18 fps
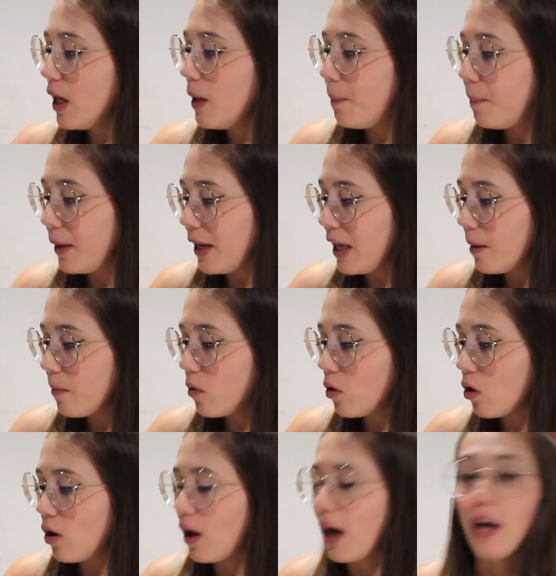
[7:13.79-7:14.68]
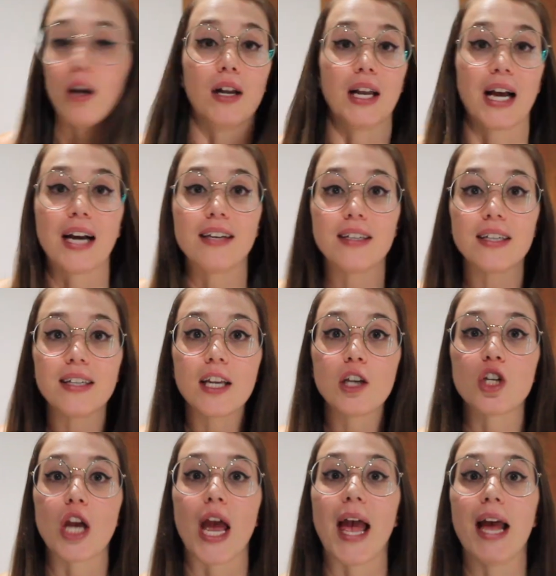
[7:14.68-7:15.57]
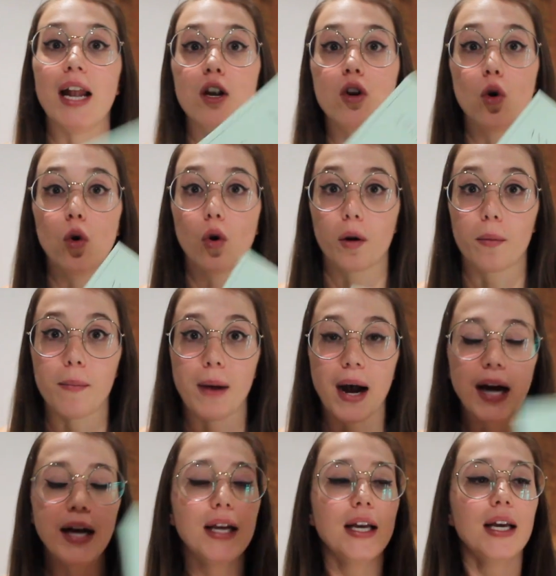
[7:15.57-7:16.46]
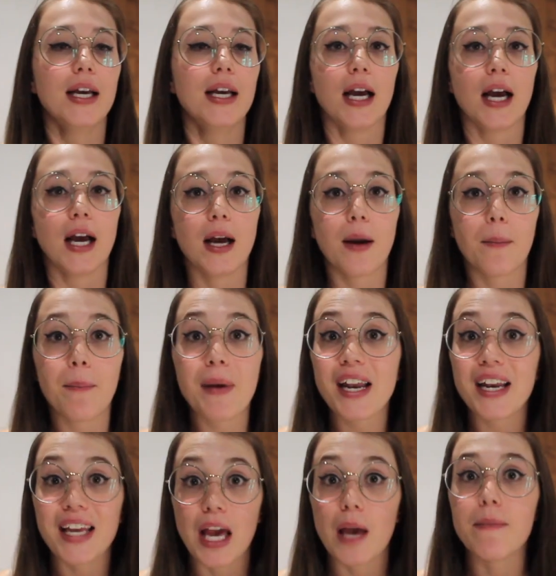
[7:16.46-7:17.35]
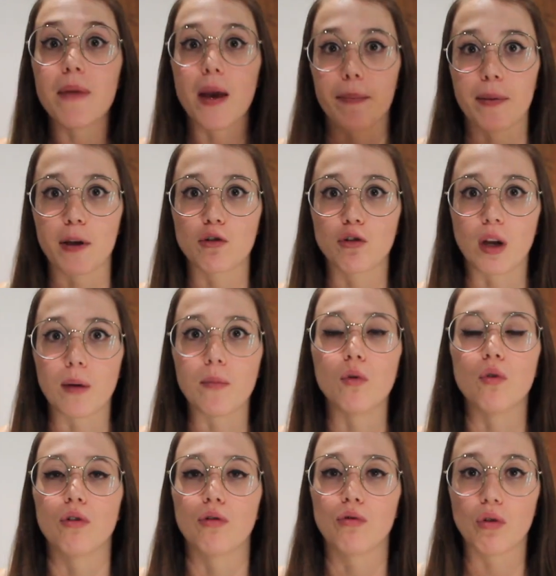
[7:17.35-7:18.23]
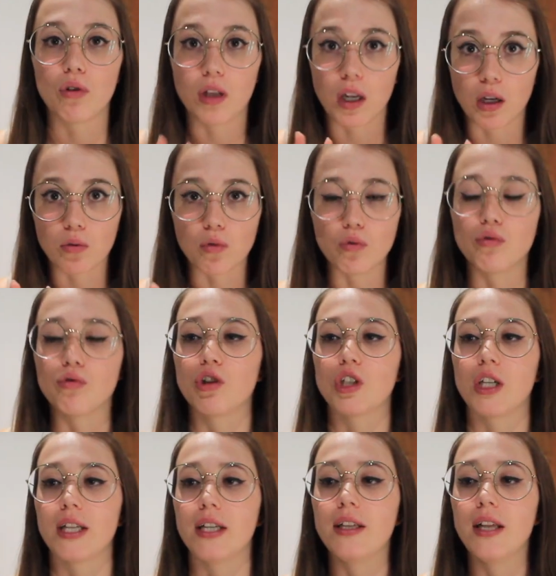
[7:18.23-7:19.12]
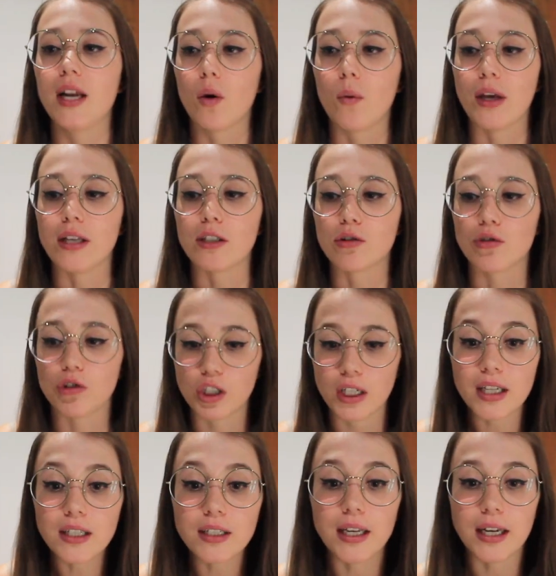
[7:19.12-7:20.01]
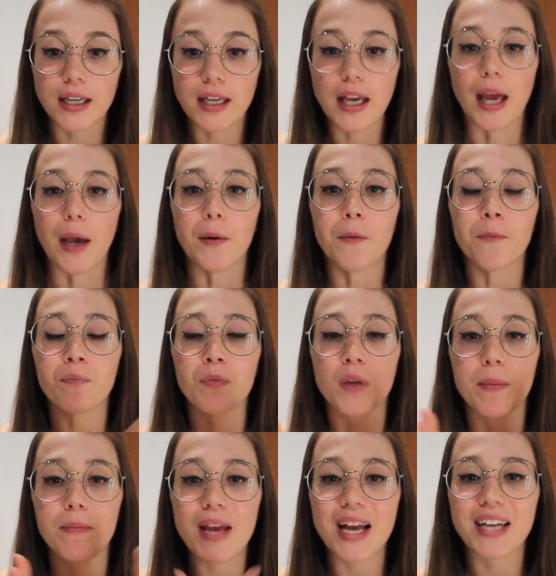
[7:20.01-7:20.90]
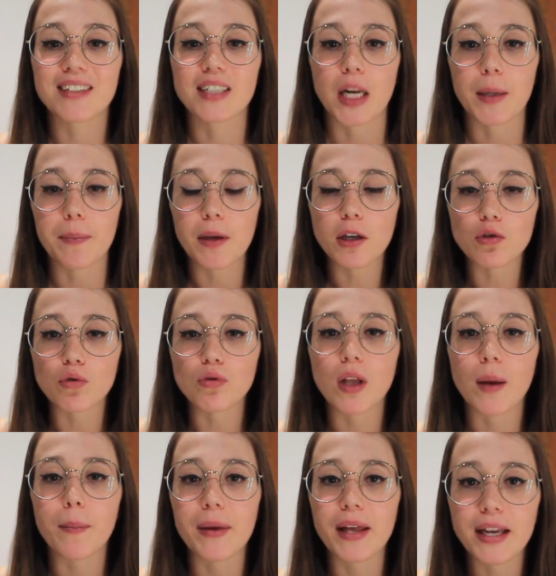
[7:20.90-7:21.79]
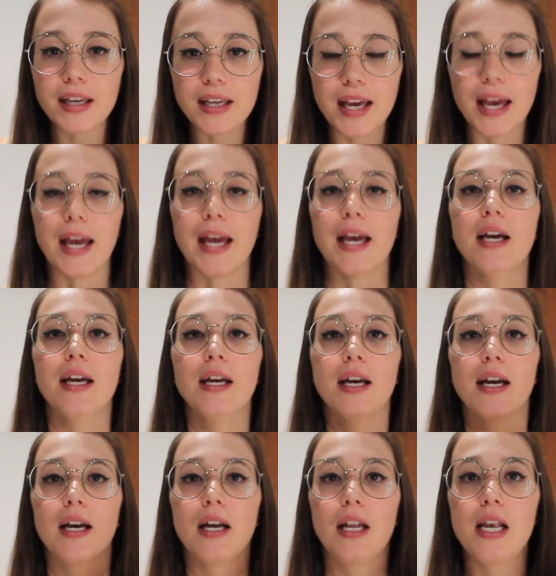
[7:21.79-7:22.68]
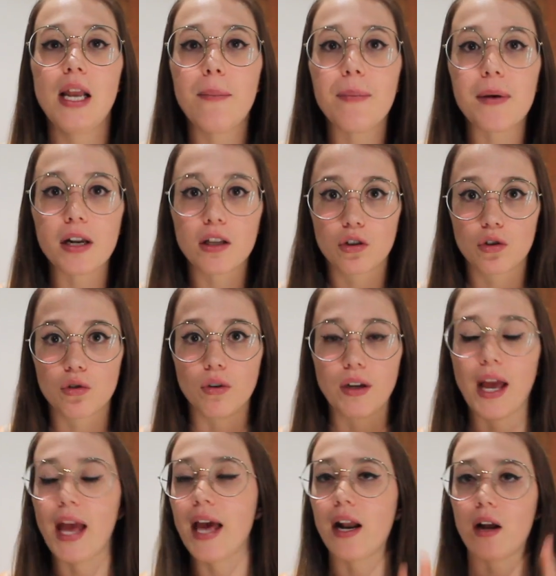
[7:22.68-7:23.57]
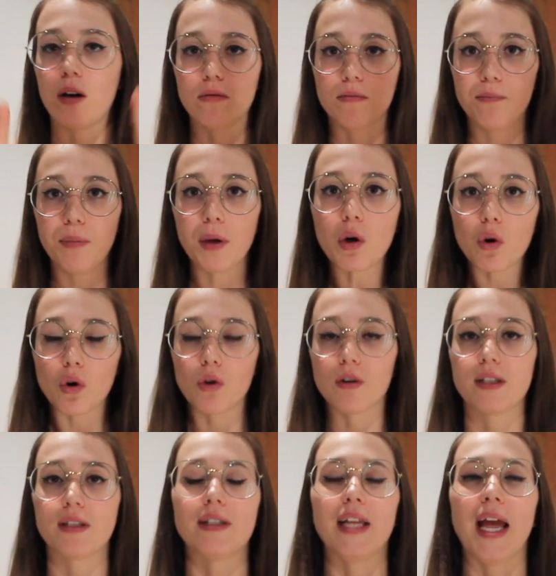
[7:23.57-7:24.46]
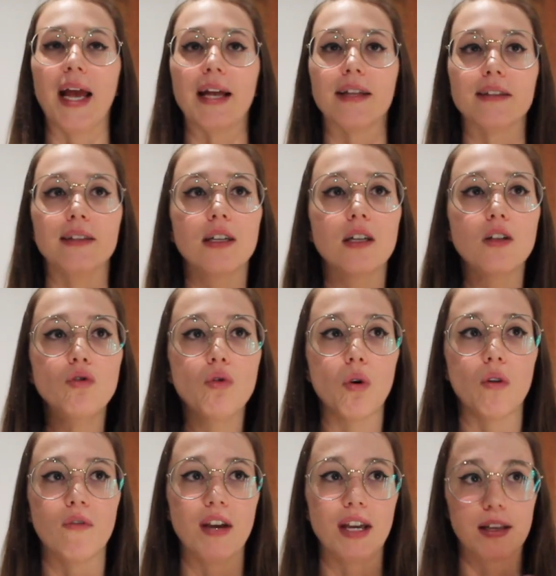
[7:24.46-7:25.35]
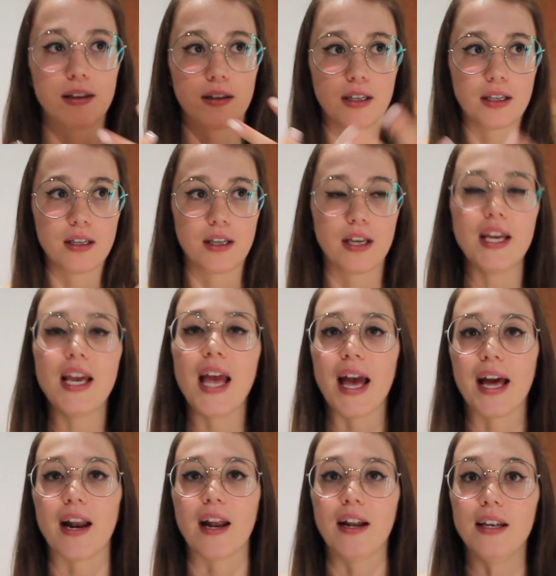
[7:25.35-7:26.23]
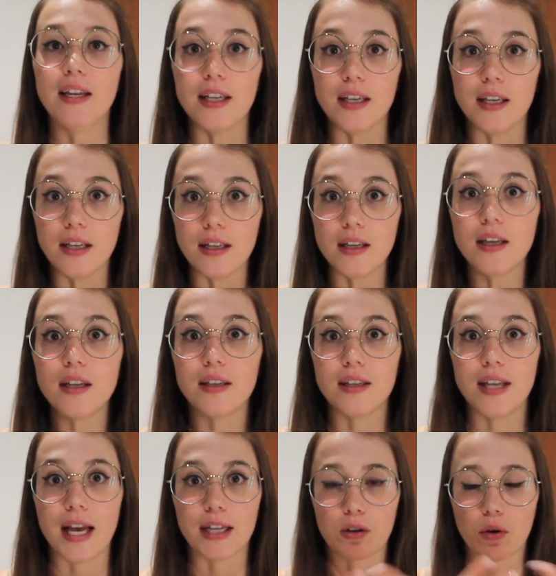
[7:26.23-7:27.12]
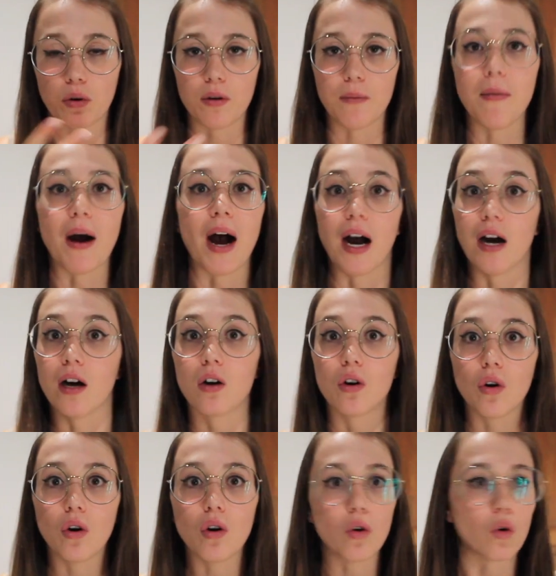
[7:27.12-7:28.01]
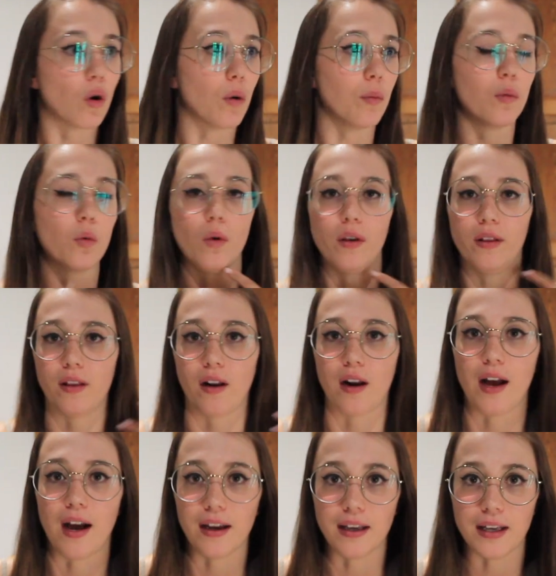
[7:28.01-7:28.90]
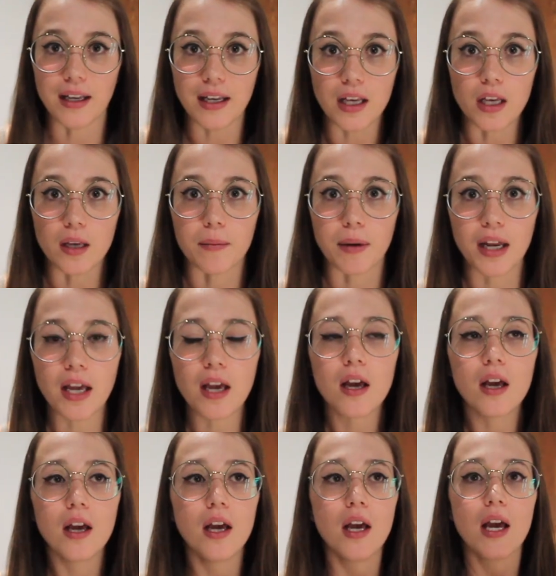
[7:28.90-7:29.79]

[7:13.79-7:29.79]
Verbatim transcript: Il primo, allora la casa editrice è L'Orma, eh, perché mi è piaciuta molto oltretutto, c'è da dire questo? C'è da dire che mi è strapiaciuta perché le persone, era un piccolo stand dove chi era lì dietro il banco o comunque tra i libri